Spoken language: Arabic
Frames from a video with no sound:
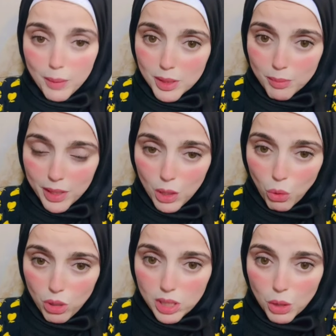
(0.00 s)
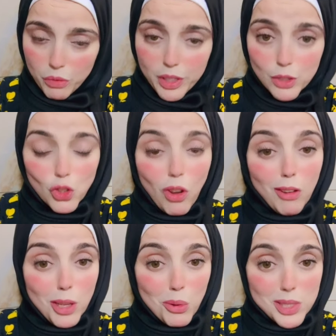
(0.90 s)
نتمنى له كل التوفيق ان
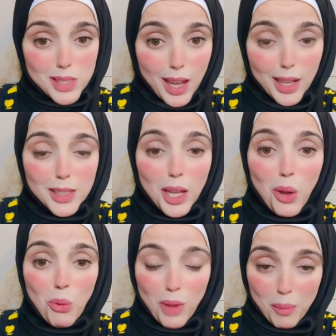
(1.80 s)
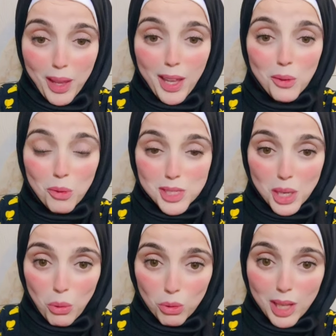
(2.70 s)
شاء الله والسعاده وكمان كل
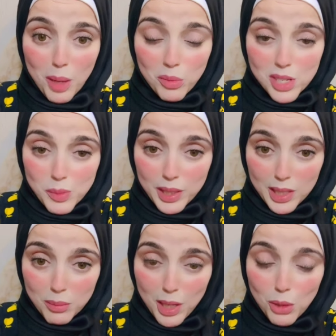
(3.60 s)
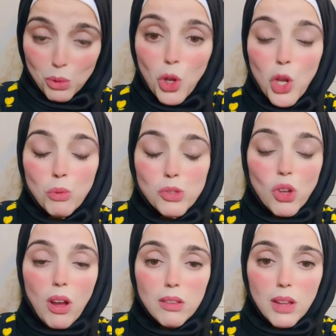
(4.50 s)
سنه وهو طيب بمناسبه عيد ميلاده وان
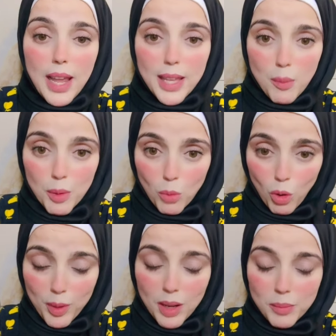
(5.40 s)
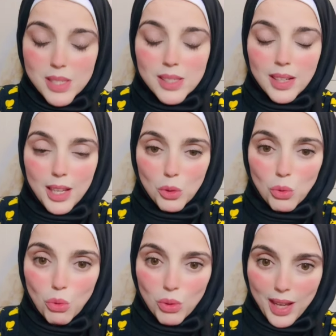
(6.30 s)
شاء الله الايام المقبله باذن الله
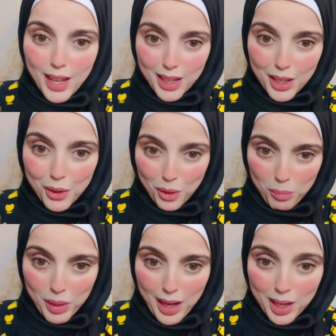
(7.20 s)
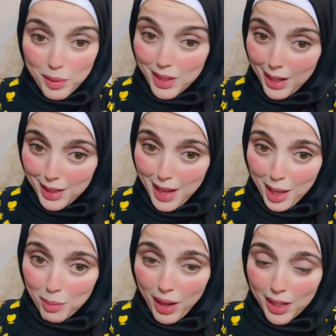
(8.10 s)
تكون كلها خير يا رب العالمين
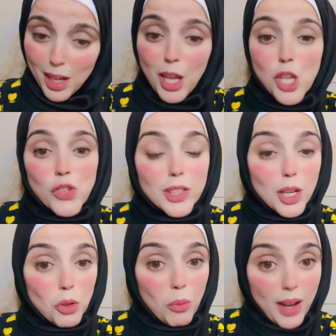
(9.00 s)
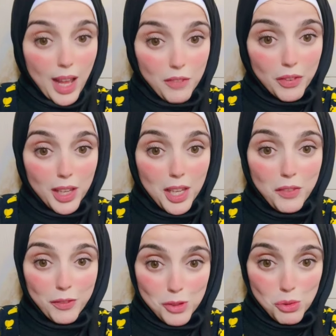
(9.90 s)
علينا اجمعين اشوف حضراتكم على الف خير
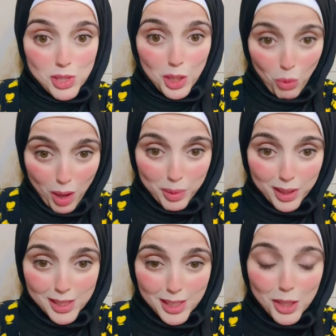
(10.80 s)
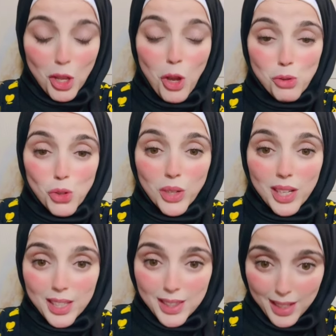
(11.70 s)
في فيديو جديد وخبر جديد
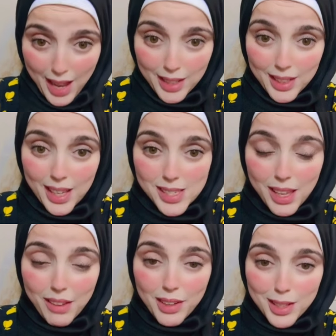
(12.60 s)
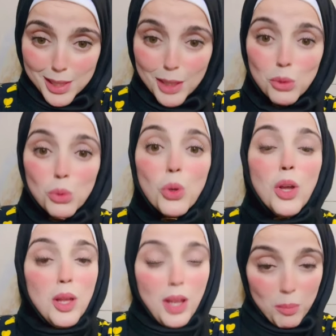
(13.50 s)
وشكرا جدا لاهل الجزائر اللي ساندوا
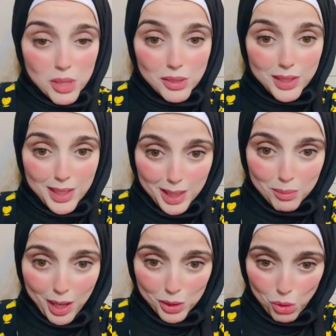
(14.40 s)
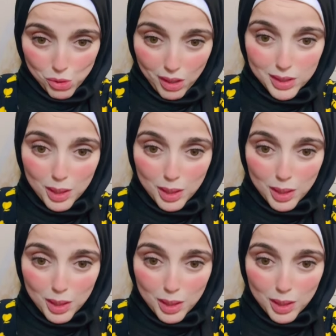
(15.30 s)
المصريين بعد خساره